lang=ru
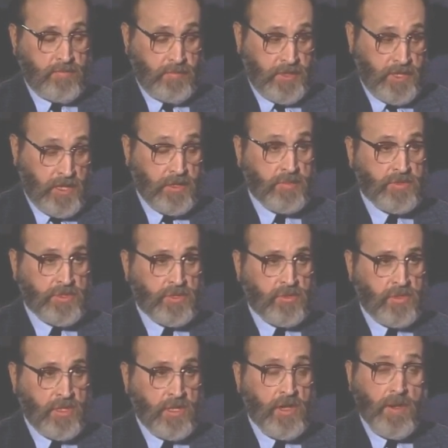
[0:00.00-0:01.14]
при этом
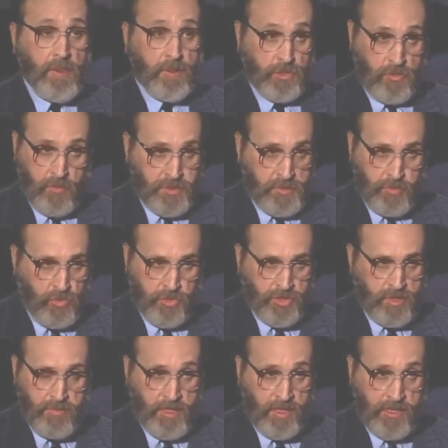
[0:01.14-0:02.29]
строй, что, в общем,
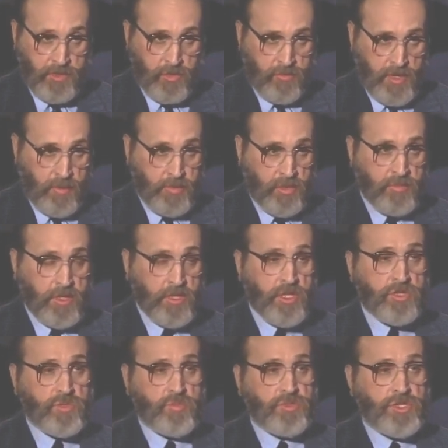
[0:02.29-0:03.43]
тоже имеет основу, я потом
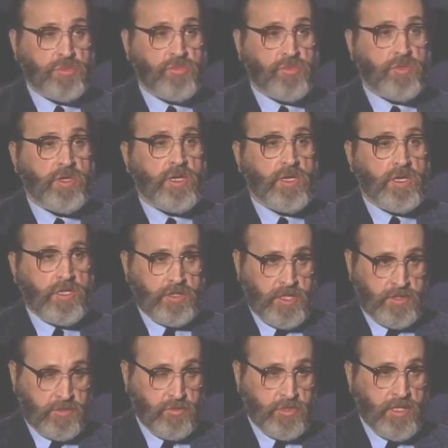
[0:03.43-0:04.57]
докажу, почему.
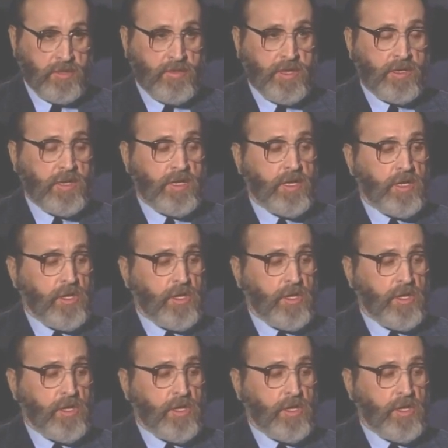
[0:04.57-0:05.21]
Сейчас в двух словах.